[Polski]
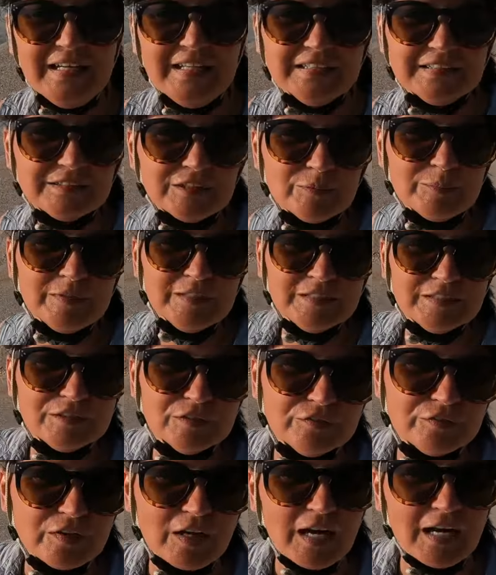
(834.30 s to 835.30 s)
jest to
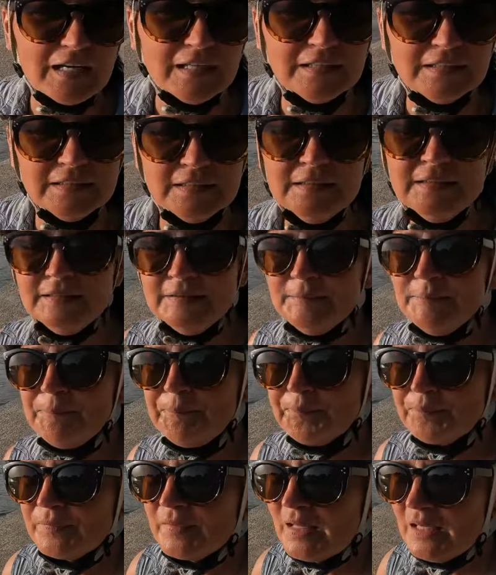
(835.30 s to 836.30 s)
miejscówka,
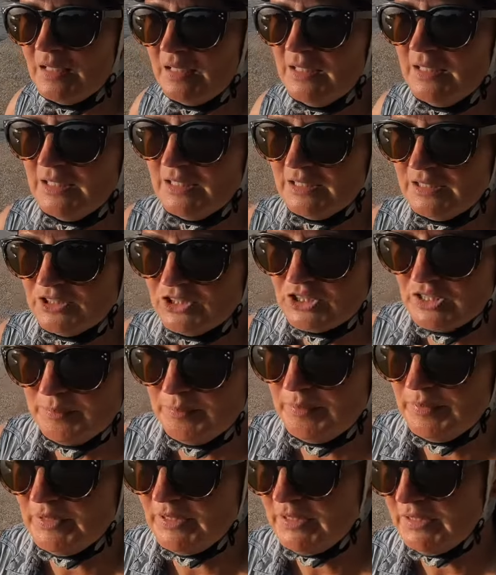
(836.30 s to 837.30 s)

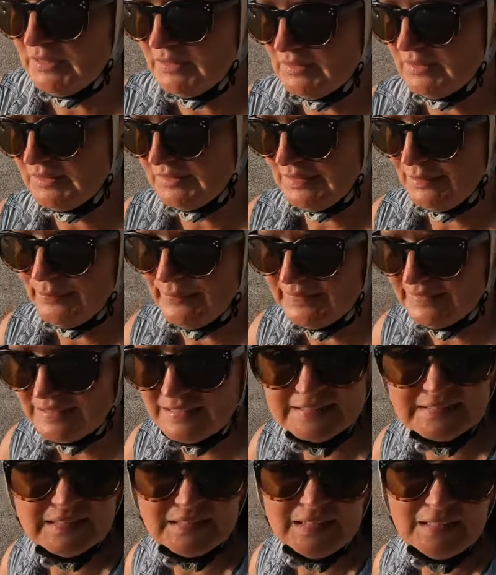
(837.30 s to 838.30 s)
żeby została
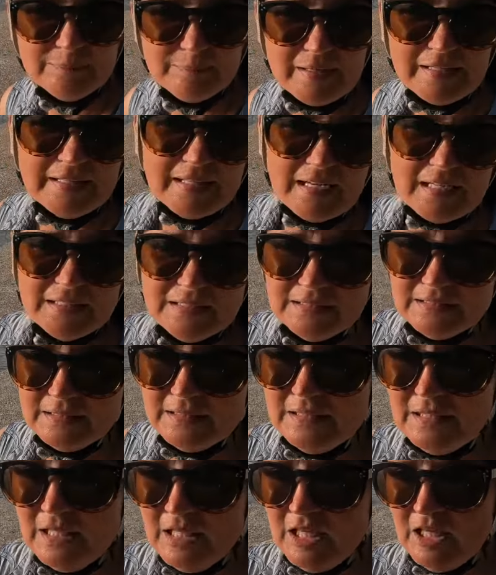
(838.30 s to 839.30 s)
taka zaniedbana.
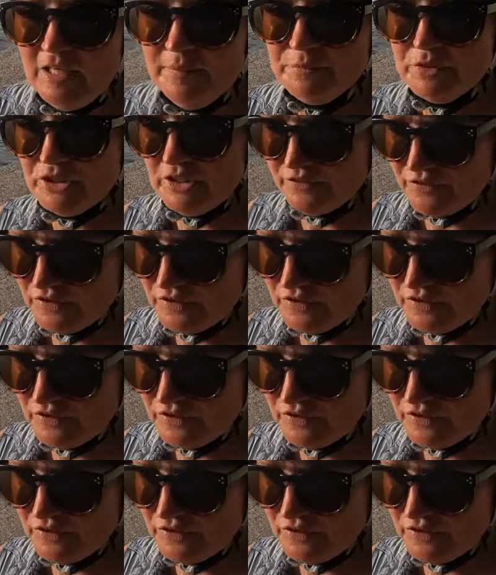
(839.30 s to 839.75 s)
Przede